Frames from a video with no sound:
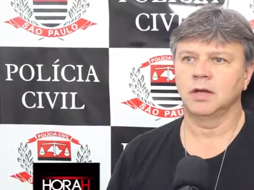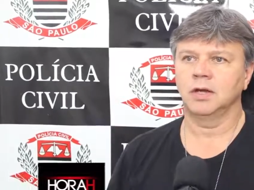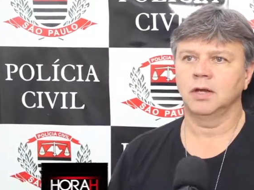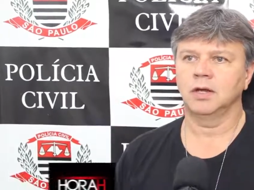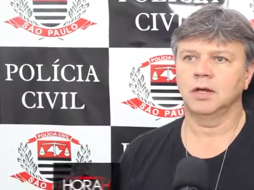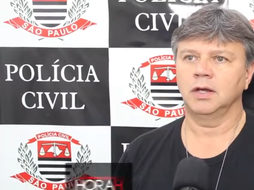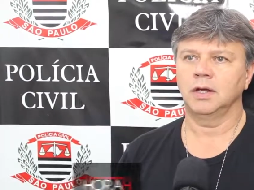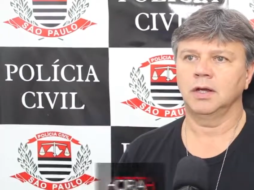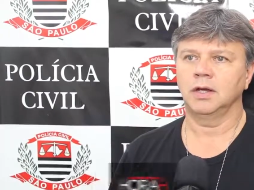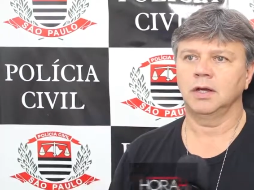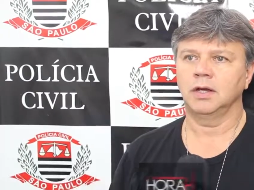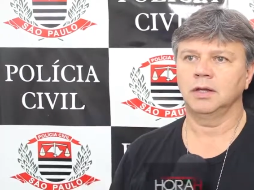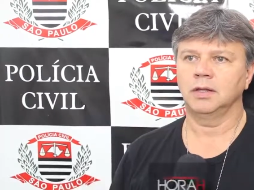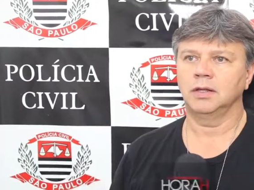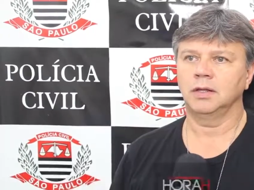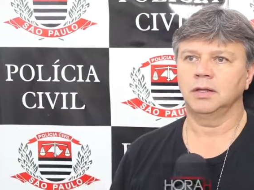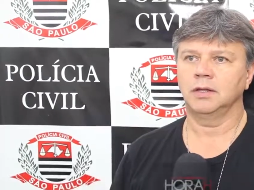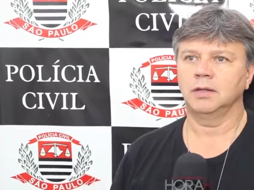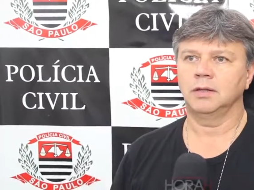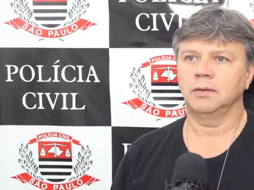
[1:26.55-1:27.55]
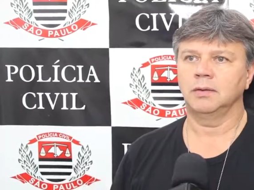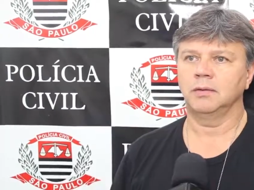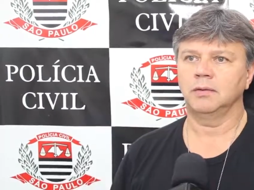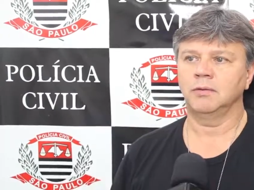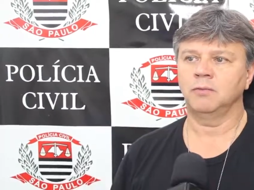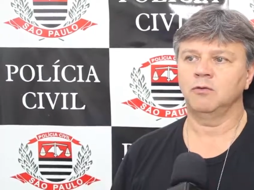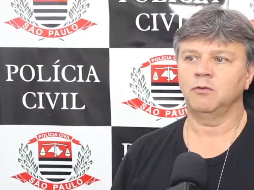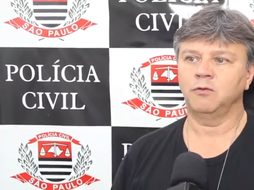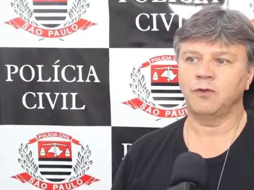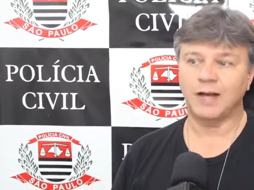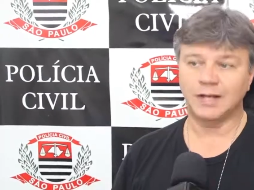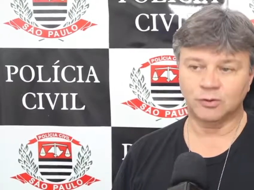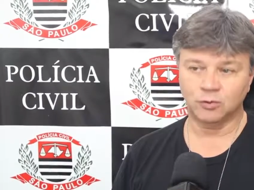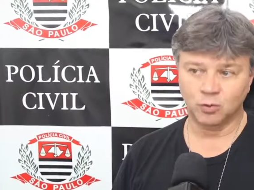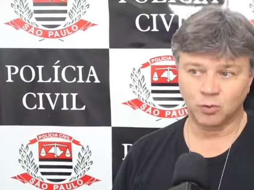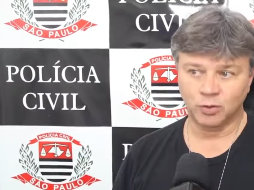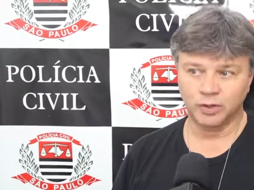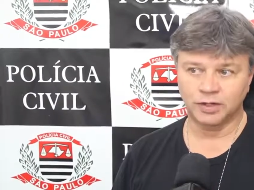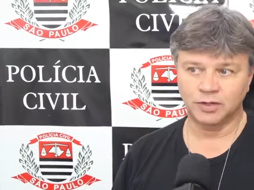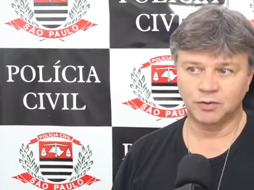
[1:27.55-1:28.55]
é, um
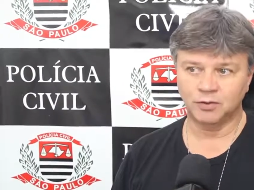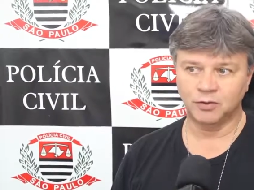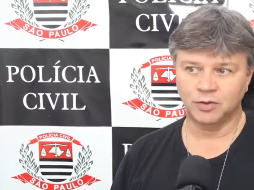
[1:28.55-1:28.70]
fato ocorrido em